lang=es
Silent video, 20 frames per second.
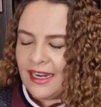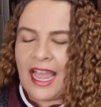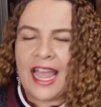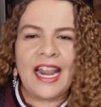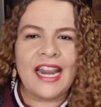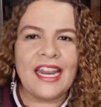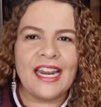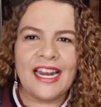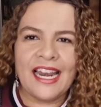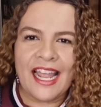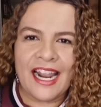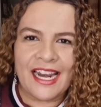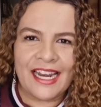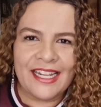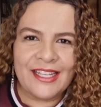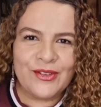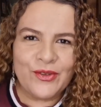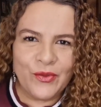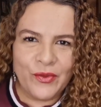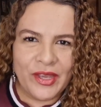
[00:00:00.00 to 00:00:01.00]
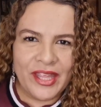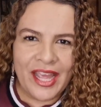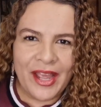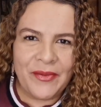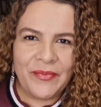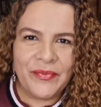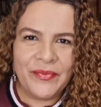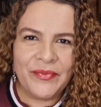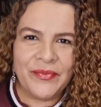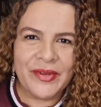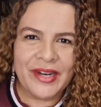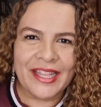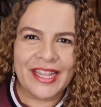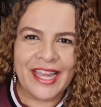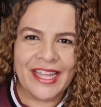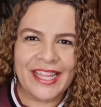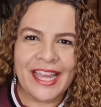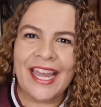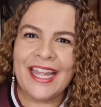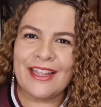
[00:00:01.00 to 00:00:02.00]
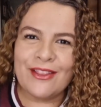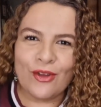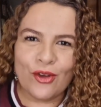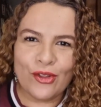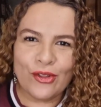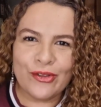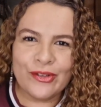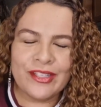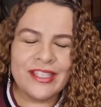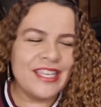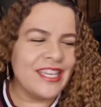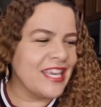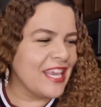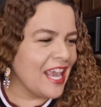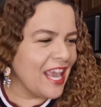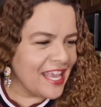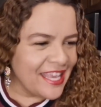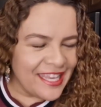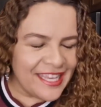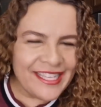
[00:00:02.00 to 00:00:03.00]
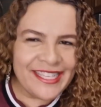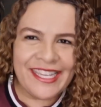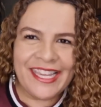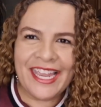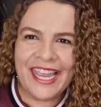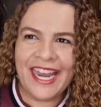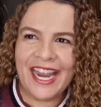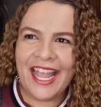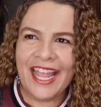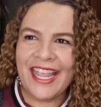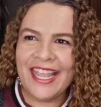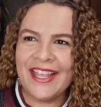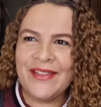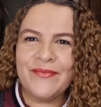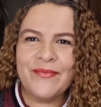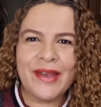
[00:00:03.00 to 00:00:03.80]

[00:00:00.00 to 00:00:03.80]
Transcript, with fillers: arreglarle su vida, verdad? A todos. ¿Qué quisiera? Es